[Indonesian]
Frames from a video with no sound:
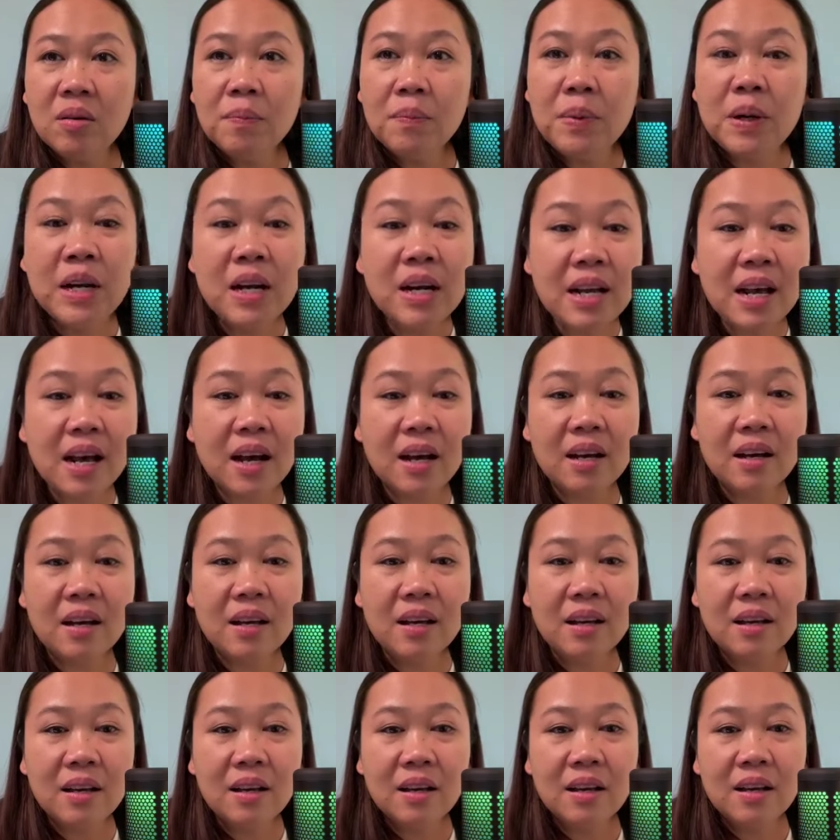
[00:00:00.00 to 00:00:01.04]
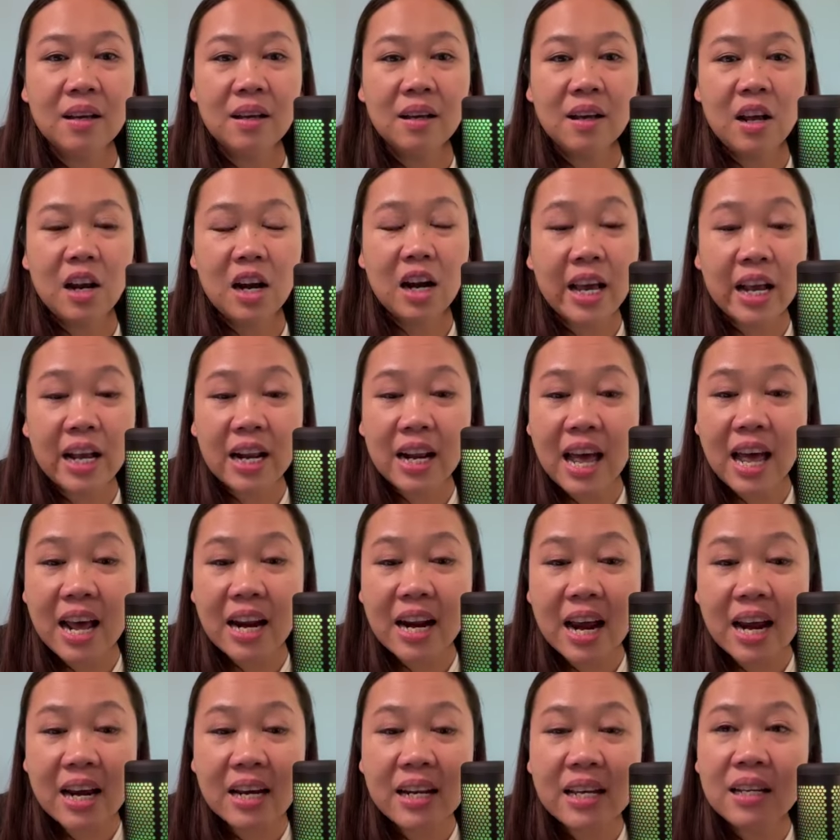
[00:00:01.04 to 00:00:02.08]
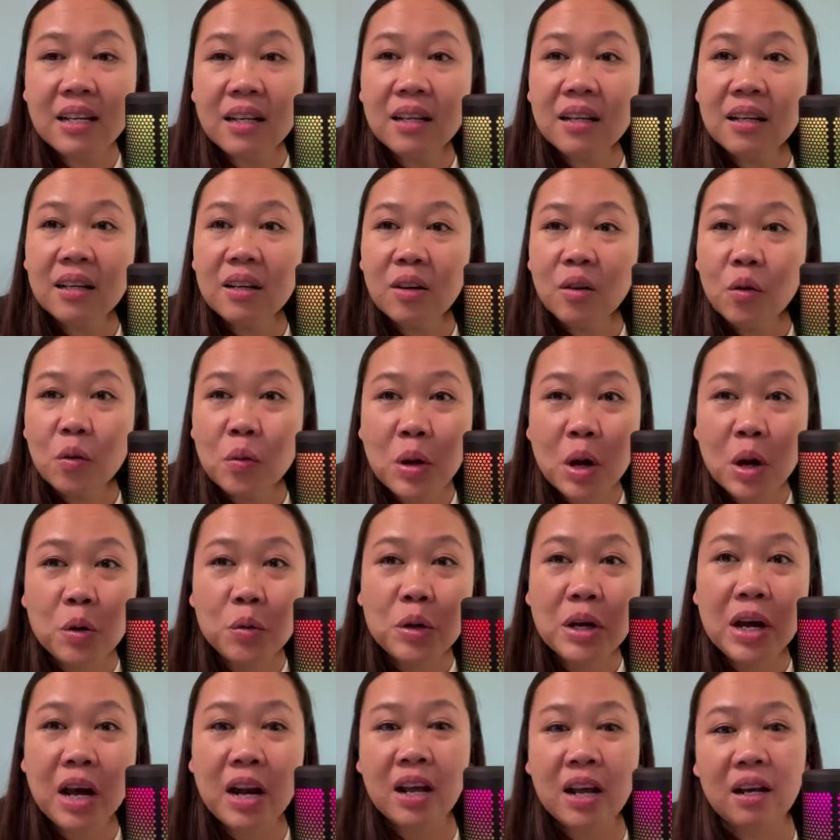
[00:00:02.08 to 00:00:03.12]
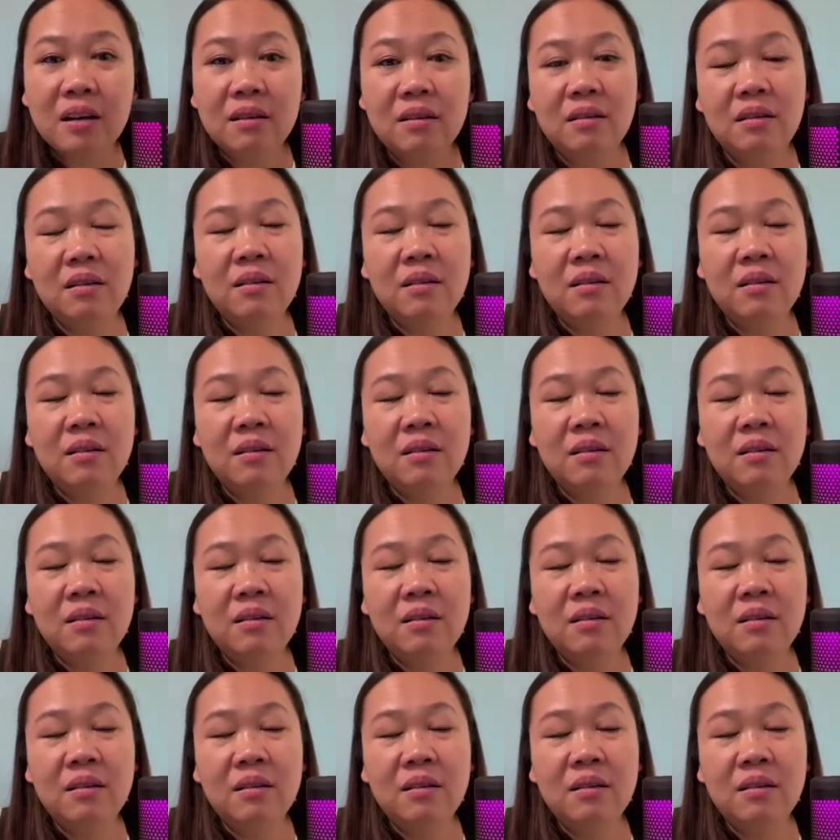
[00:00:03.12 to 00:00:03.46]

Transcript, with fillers: Bener nggak? Lek nglarani ugal-ugalan.